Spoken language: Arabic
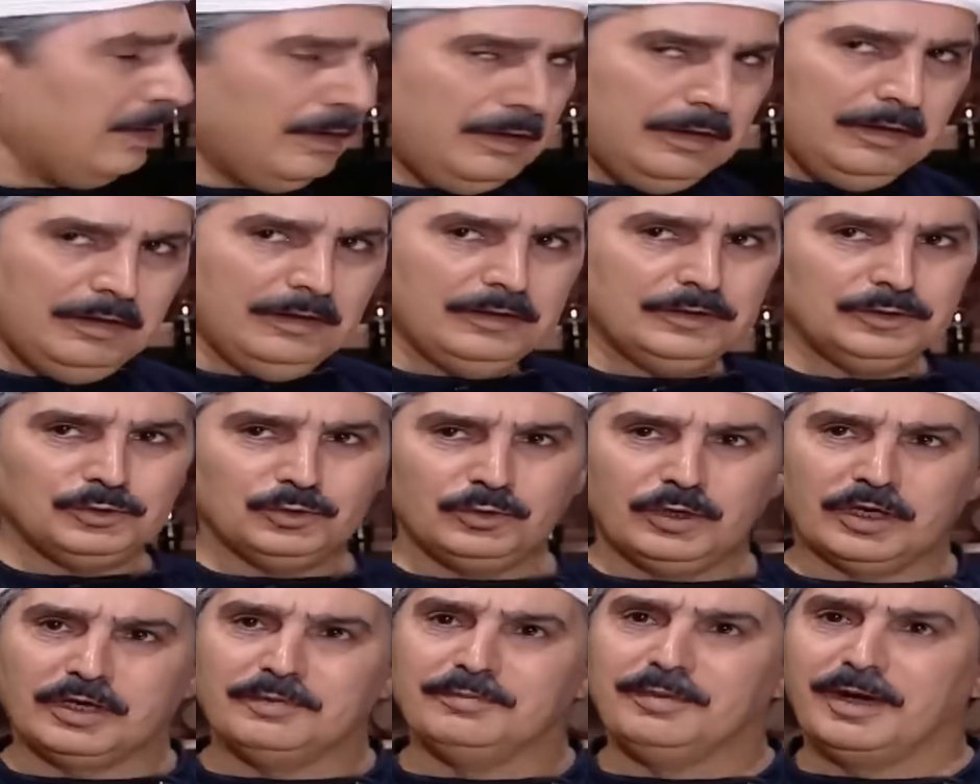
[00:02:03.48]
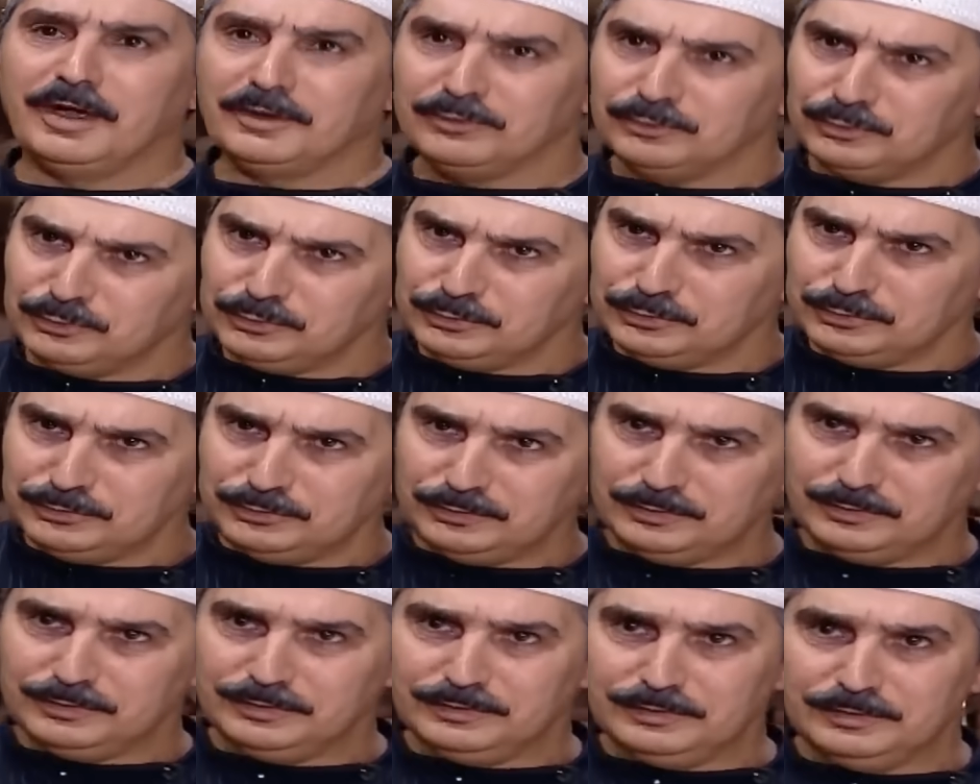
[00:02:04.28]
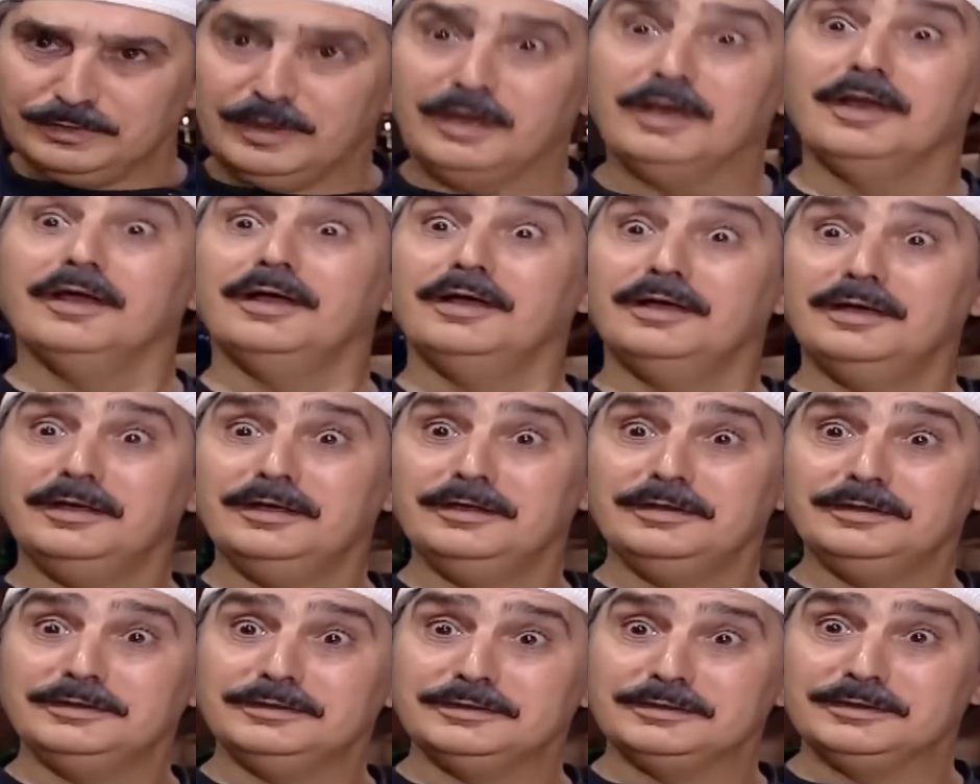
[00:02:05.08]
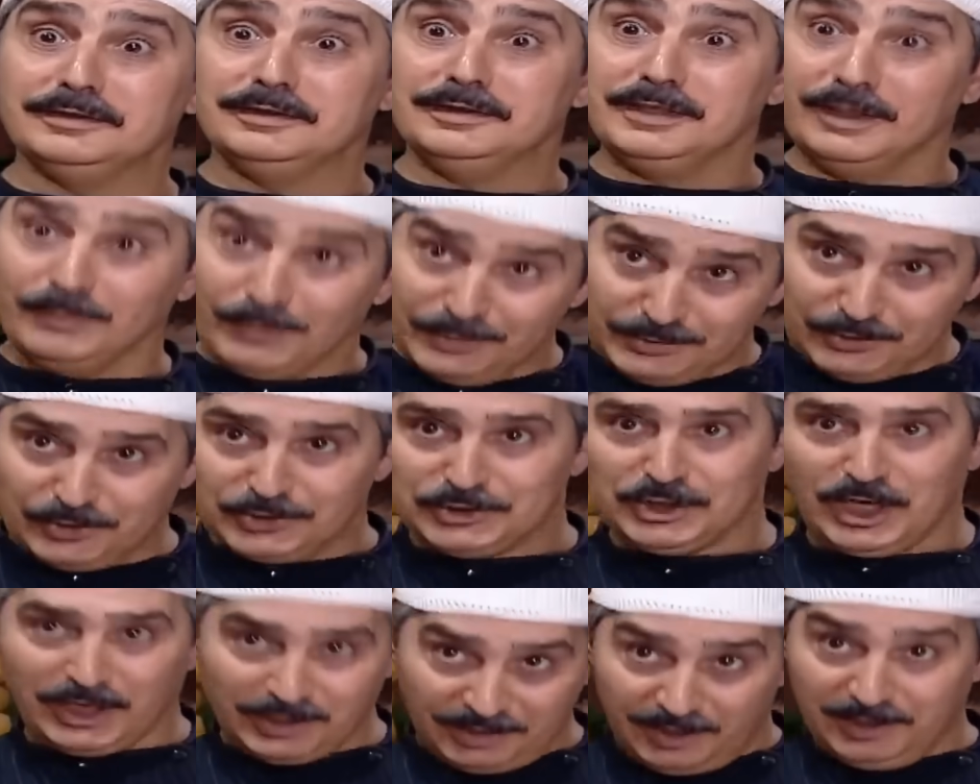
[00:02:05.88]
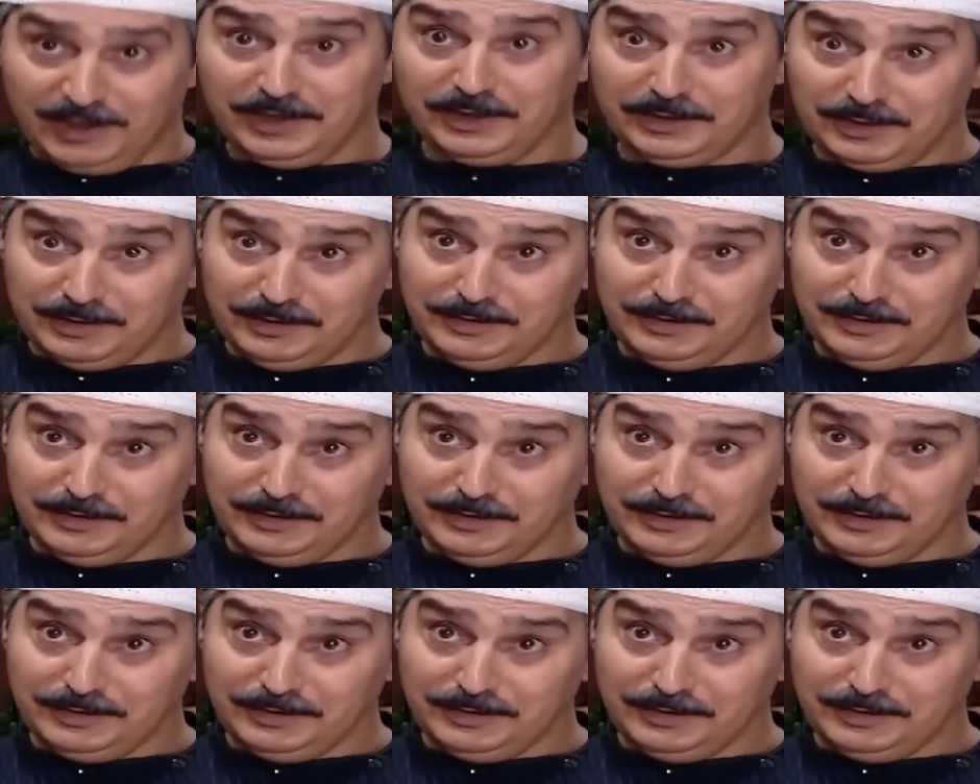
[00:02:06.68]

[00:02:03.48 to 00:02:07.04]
شو لك معروف خلاص نويت ترجع على الحاره